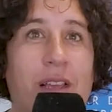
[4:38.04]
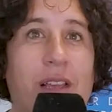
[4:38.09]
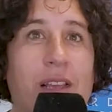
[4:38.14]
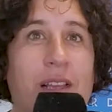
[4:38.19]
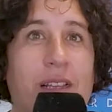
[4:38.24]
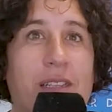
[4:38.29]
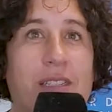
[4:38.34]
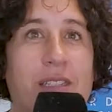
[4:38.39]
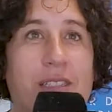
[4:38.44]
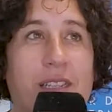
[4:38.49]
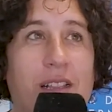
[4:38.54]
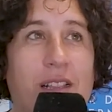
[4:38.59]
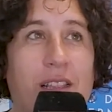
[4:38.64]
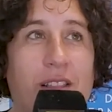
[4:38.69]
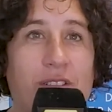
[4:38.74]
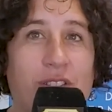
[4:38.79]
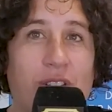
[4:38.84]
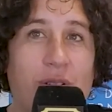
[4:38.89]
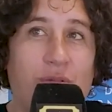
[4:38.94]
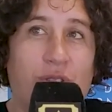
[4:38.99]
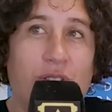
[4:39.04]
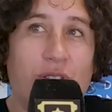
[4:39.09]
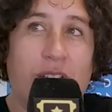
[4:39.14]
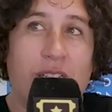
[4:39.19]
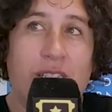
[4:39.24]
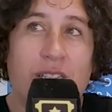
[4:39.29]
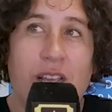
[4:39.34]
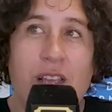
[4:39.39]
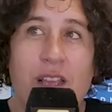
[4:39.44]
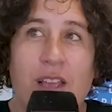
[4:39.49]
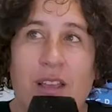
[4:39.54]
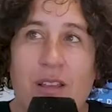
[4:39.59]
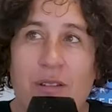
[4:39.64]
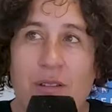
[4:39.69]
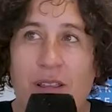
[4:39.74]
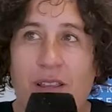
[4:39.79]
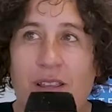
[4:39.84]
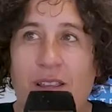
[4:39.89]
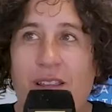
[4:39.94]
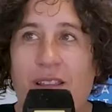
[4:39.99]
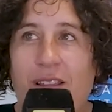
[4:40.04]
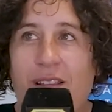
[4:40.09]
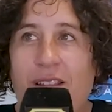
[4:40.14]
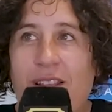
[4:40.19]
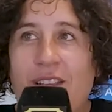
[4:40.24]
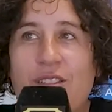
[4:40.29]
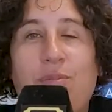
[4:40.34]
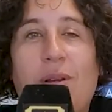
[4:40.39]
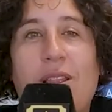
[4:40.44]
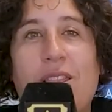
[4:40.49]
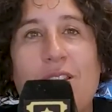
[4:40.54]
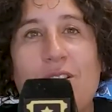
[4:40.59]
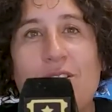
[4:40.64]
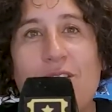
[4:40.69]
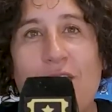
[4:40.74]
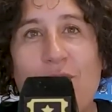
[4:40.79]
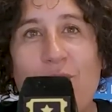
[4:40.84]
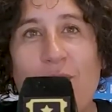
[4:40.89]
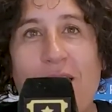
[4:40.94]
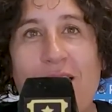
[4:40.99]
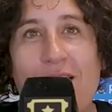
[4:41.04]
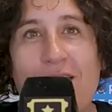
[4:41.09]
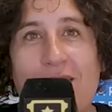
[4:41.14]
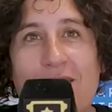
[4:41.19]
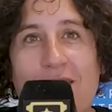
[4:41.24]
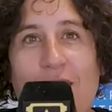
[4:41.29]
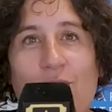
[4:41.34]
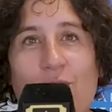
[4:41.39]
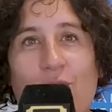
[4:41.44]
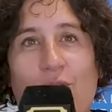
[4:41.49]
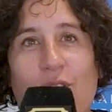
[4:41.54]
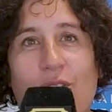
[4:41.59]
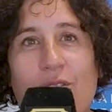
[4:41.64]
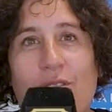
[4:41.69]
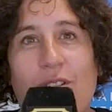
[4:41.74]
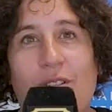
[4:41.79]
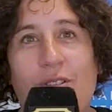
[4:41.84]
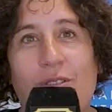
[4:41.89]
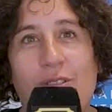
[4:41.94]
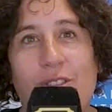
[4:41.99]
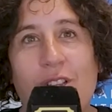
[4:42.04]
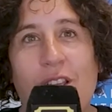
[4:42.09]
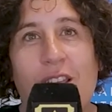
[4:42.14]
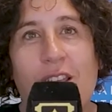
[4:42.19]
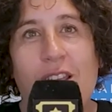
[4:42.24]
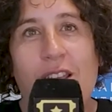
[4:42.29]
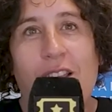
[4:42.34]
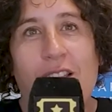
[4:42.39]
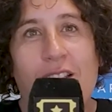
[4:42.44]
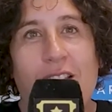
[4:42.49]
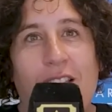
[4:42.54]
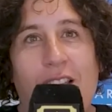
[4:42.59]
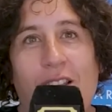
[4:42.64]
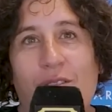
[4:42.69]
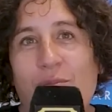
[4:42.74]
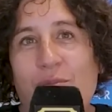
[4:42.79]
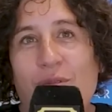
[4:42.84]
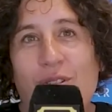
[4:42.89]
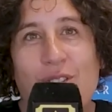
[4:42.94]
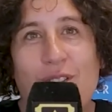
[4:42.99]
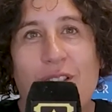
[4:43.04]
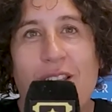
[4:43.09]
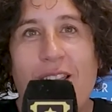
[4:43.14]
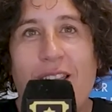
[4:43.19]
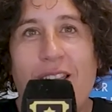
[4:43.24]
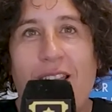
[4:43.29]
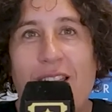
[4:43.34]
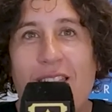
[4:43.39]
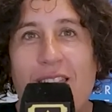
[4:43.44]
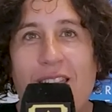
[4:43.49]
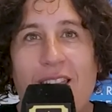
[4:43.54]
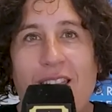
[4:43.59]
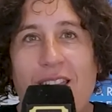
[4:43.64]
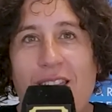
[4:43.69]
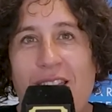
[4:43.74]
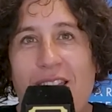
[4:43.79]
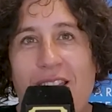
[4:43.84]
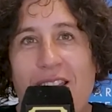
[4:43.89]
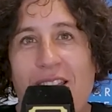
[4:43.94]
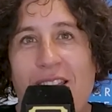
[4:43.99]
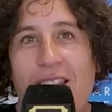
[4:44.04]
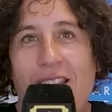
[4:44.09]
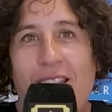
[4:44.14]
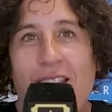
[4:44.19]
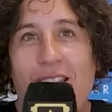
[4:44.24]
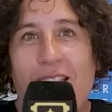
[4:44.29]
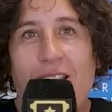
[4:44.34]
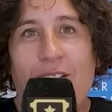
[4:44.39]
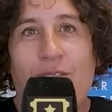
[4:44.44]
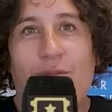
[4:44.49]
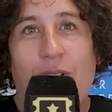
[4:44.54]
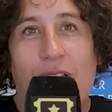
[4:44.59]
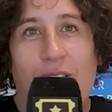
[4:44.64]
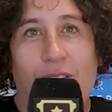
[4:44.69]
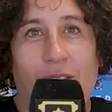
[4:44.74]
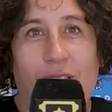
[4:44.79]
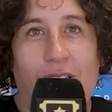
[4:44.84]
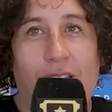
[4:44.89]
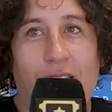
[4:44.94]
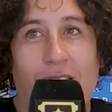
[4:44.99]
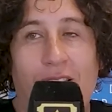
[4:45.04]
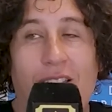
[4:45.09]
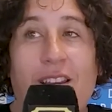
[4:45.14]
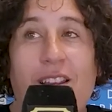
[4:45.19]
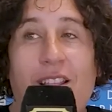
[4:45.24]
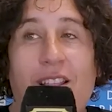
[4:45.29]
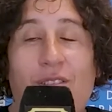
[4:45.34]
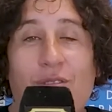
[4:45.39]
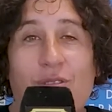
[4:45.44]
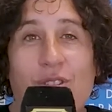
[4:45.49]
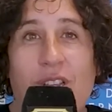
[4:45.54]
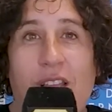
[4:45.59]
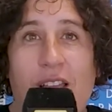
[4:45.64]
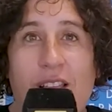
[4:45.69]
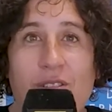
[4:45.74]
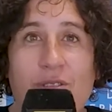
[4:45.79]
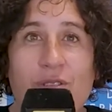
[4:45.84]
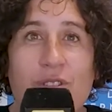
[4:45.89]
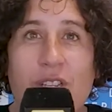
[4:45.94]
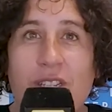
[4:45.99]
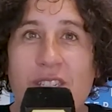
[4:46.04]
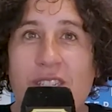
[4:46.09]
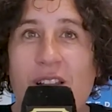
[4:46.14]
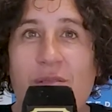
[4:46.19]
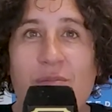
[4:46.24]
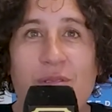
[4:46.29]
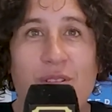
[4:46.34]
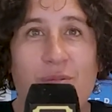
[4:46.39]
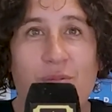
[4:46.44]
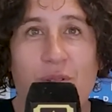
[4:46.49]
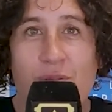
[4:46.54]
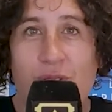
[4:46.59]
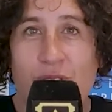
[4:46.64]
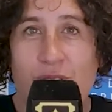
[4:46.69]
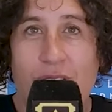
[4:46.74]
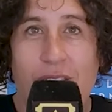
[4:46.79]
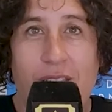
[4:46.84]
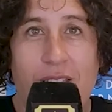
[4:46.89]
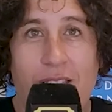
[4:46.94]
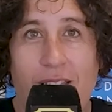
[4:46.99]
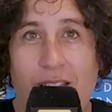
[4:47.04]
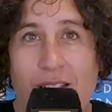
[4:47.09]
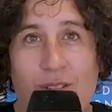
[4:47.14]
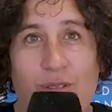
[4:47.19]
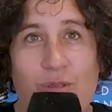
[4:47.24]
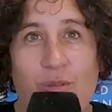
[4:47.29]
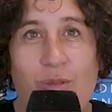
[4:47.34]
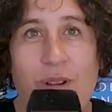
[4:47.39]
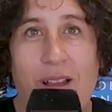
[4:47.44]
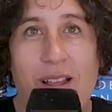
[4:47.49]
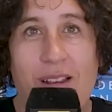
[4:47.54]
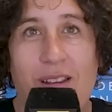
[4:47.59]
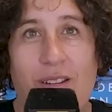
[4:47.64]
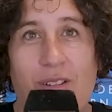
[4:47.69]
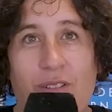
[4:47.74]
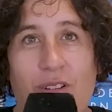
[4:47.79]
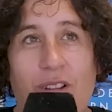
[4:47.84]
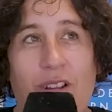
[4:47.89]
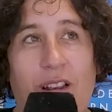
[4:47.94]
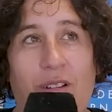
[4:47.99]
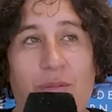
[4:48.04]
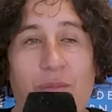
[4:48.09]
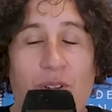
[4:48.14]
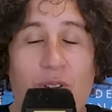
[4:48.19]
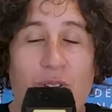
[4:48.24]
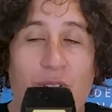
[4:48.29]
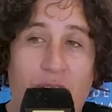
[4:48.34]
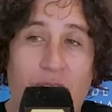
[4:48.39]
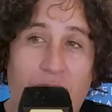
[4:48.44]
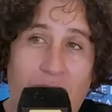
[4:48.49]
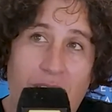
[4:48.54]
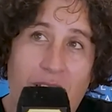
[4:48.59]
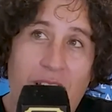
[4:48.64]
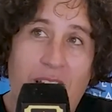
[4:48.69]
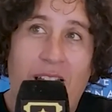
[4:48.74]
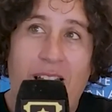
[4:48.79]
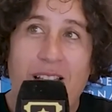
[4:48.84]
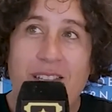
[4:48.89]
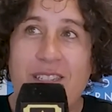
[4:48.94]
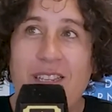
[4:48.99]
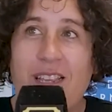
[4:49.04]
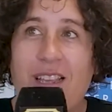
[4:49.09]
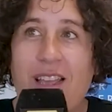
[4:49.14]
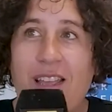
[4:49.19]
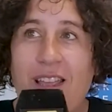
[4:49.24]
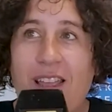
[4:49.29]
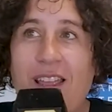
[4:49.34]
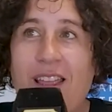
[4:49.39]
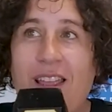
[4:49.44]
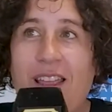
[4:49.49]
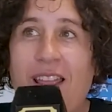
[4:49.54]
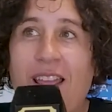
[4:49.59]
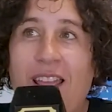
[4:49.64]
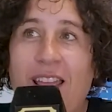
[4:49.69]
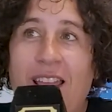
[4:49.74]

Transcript: ese sentido, si buscas eh, espacios naturales autóctonos, un bosque de hace 500 eh, años es el mismo bosque actual. ¿no? A lo mejor sí que